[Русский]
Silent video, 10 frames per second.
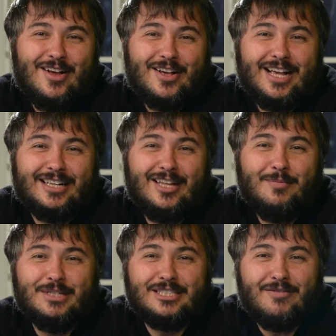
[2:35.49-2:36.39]
когда
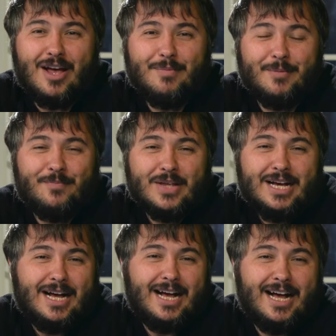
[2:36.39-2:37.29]
мы с вами
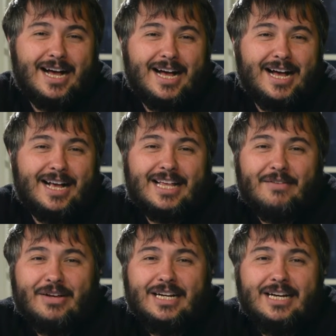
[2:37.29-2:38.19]
а,
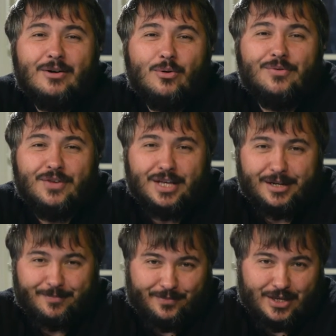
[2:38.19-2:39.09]
говорили о
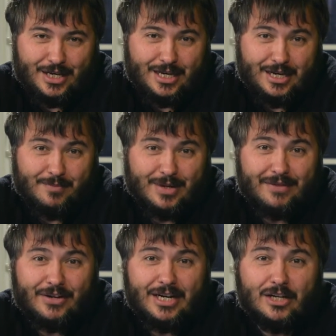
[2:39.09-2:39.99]
вере, и мы
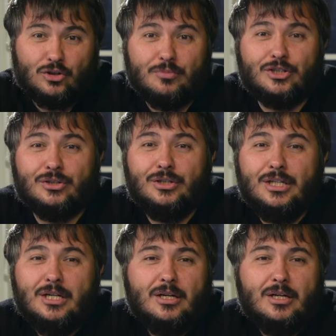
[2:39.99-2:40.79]
говорили о том, что